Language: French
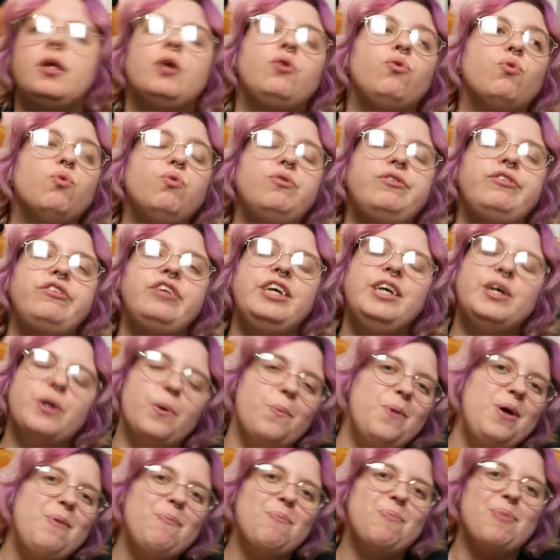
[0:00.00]
Donc c'est
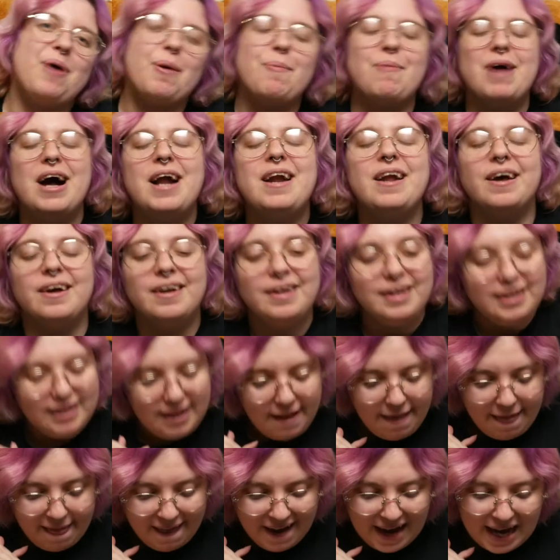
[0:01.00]
quand même pas mal.
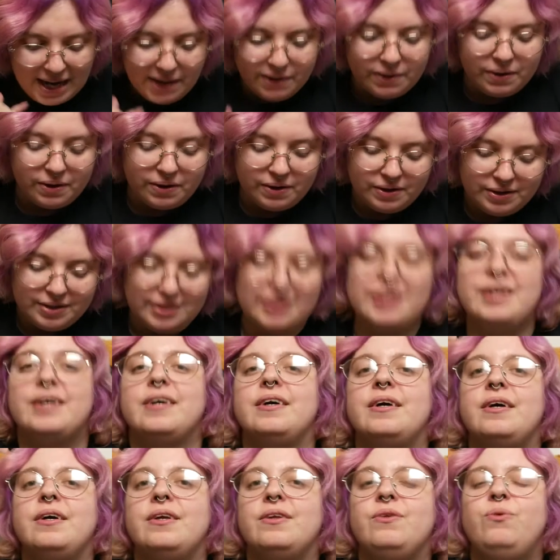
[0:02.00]
Alors,
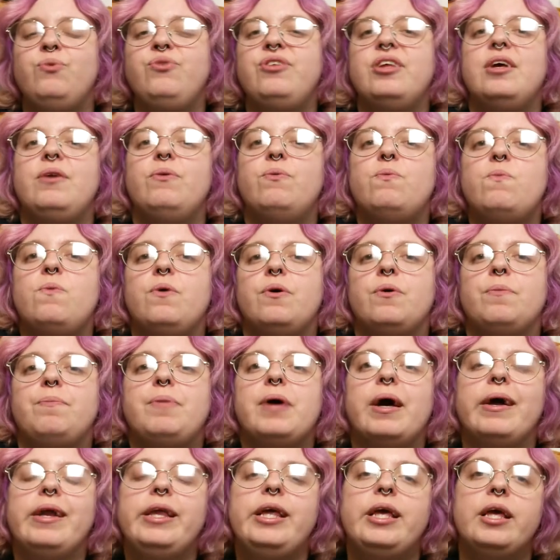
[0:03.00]
euh, nous allons euh,
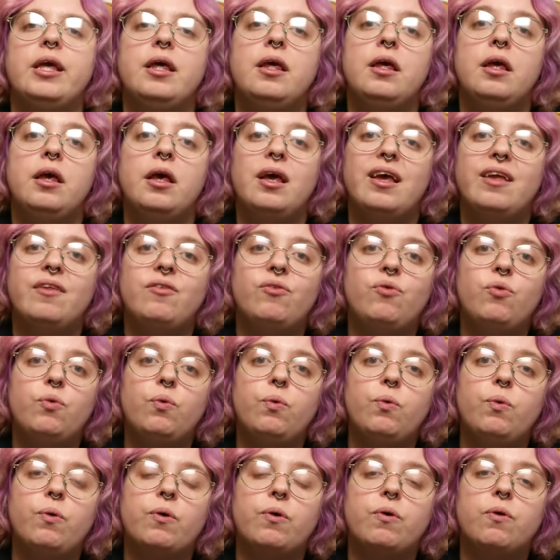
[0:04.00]
parler
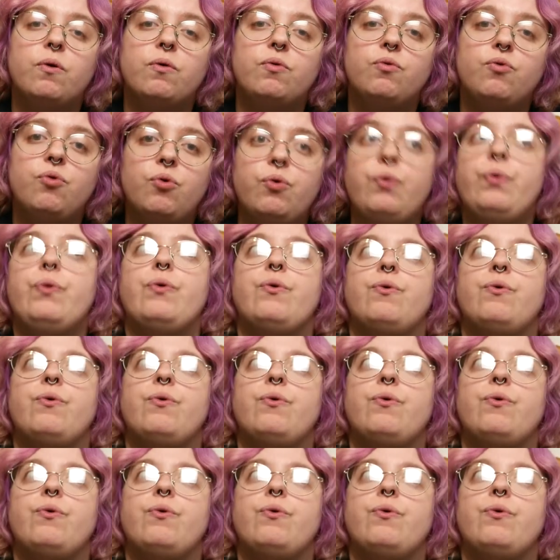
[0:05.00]
de, euh, deux,